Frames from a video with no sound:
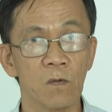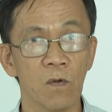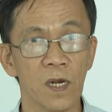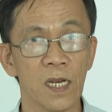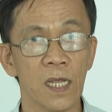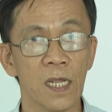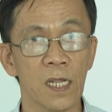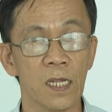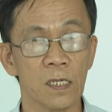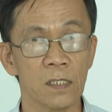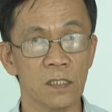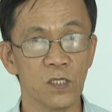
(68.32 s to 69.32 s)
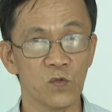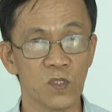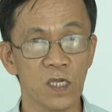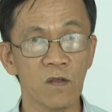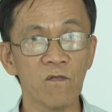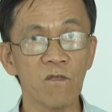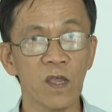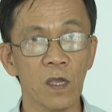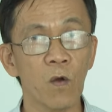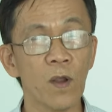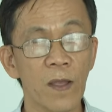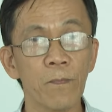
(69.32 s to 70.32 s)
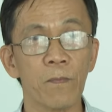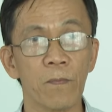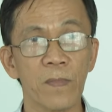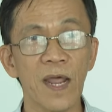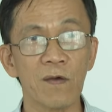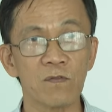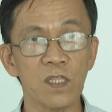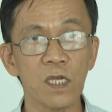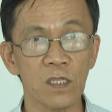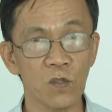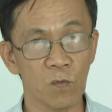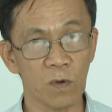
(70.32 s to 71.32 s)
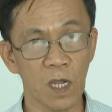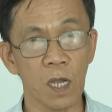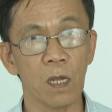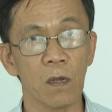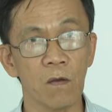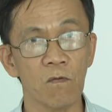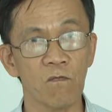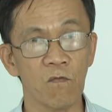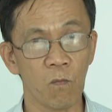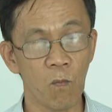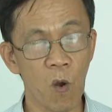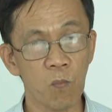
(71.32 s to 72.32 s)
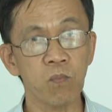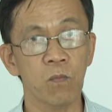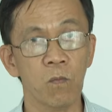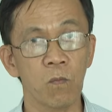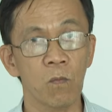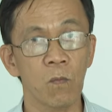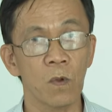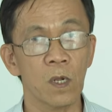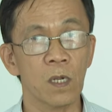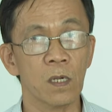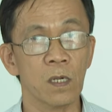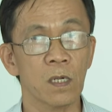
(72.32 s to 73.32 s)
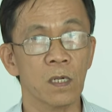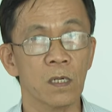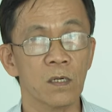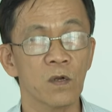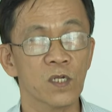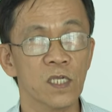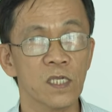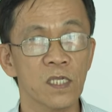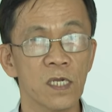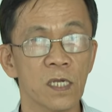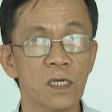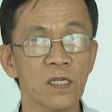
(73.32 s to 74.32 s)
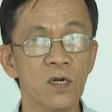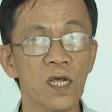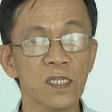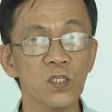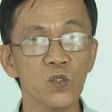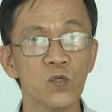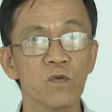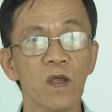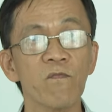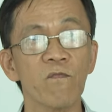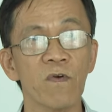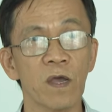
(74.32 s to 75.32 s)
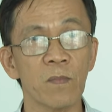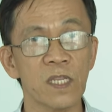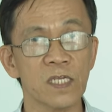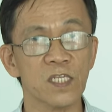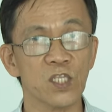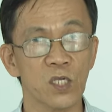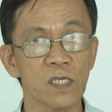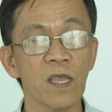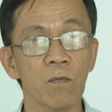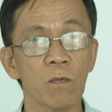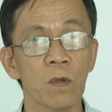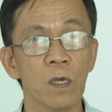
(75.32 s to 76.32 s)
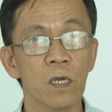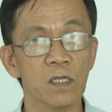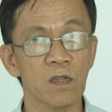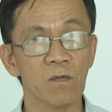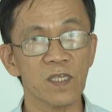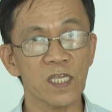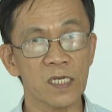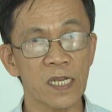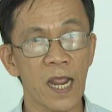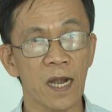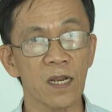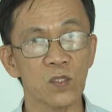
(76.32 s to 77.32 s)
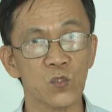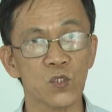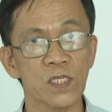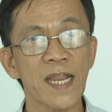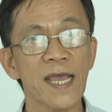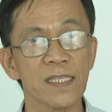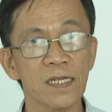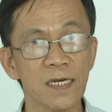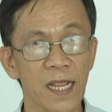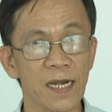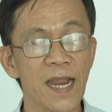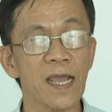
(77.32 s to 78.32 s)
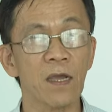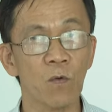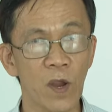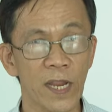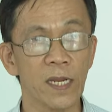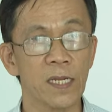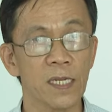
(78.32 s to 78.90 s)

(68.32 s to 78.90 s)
hoặc là triệu chứng về hô hấp, đau tức vùng ngực, vùng bụng. À, đôi khi đưa đến suy hô hấp và bệnh nhân sẽ tử vong trong cái tình trạng là suy đa chức năng, đa cơ quan.